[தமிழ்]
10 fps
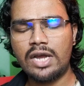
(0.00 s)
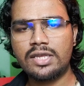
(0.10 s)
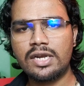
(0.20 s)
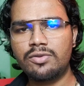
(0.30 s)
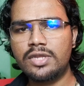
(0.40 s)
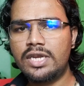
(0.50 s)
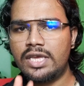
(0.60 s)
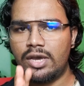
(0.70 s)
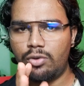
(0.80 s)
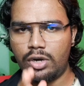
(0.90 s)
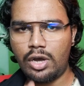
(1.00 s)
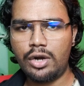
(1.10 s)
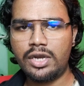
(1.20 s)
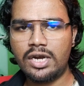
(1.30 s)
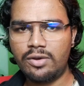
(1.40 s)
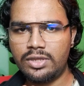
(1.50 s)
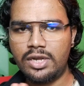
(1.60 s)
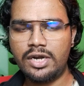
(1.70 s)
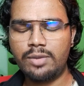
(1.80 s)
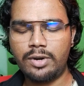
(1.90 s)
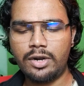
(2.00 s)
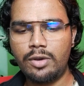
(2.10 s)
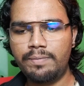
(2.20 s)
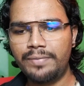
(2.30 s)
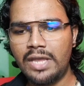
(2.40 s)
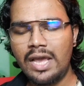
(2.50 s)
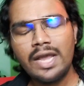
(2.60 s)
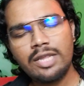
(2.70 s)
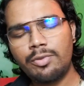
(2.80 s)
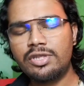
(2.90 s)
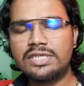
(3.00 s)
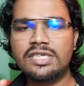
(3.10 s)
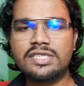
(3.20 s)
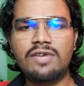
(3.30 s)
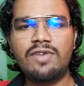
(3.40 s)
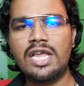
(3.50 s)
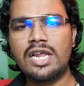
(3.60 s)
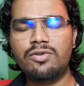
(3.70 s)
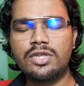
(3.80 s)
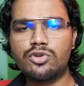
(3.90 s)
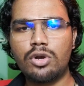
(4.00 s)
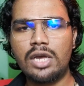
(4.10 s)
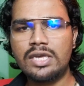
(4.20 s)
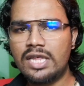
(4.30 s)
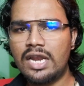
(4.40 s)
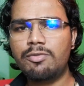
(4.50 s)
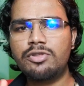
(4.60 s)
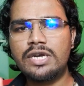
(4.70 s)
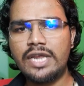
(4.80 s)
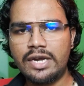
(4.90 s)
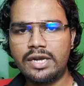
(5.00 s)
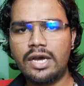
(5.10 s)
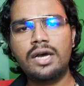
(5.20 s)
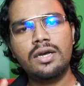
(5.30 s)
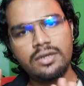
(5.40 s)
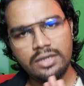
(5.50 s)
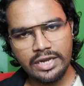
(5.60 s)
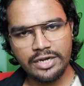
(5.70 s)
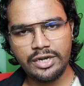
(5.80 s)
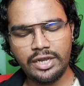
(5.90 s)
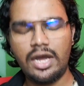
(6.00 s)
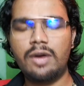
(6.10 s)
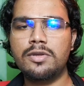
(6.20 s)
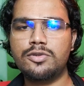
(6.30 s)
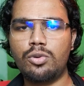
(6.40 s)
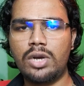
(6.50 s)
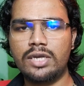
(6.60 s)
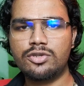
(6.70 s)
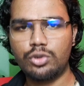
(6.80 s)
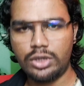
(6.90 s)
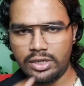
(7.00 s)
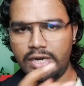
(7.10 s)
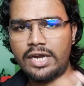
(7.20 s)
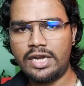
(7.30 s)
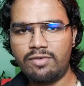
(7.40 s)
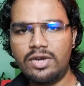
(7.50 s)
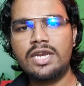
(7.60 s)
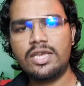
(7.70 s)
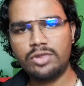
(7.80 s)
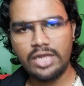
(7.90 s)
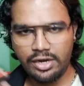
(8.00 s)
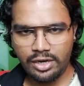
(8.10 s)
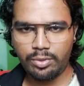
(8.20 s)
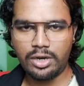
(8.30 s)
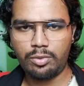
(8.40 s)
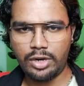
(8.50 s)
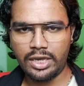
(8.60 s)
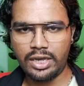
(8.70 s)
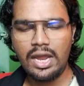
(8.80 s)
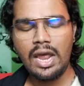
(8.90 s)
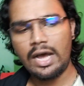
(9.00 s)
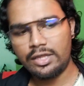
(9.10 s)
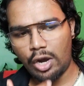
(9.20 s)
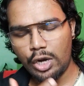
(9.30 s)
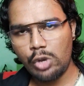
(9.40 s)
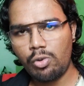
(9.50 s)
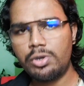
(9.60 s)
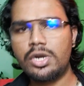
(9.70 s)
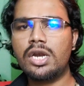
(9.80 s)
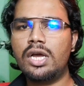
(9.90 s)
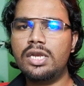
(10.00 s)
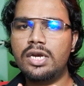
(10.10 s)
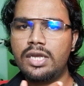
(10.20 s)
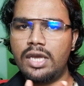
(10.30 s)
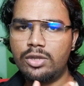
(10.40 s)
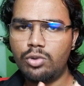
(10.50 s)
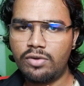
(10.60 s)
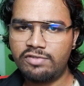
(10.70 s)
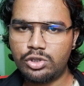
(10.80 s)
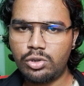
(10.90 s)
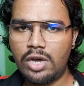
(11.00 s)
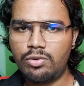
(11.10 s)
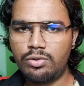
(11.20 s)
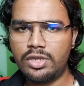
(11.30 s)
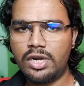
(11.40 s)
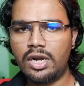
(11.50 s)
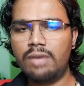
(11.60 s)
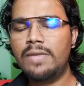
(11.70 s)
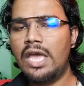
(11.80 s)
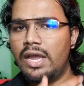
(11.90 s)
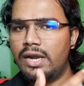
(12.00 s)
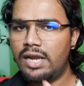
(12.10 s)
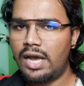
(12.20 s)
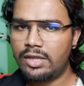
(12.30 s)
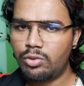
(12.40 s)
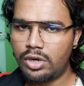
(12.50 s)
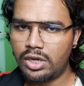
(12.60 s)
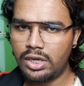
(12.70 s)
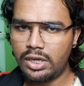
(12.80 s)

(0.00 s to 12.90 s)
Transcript: வார்த்தைகளை வந்து நீங்கள் ஒரு ஆர்டிக்கலாக வந்து ரெடி பண்ணணும் இந்த மாதிரி வந்து சின்ன சின்ன வேலைகளை வந்து சொல்லலாம் இதெல்லாமே வந்து டேட்டா என்ட்ரி அப்படின்னு சொல்லுவாங்க ஸோ டேட்டாவை நீங்கள் வந்து என்ட்ரி பண்ண போகிறீங்க அது ஆடியோவும் இருக்கலாம் இல்லாட்டி அது ஒரு விஷுவலாகவும் வந்து இருக்கலாம் இல்லை அது ஒரு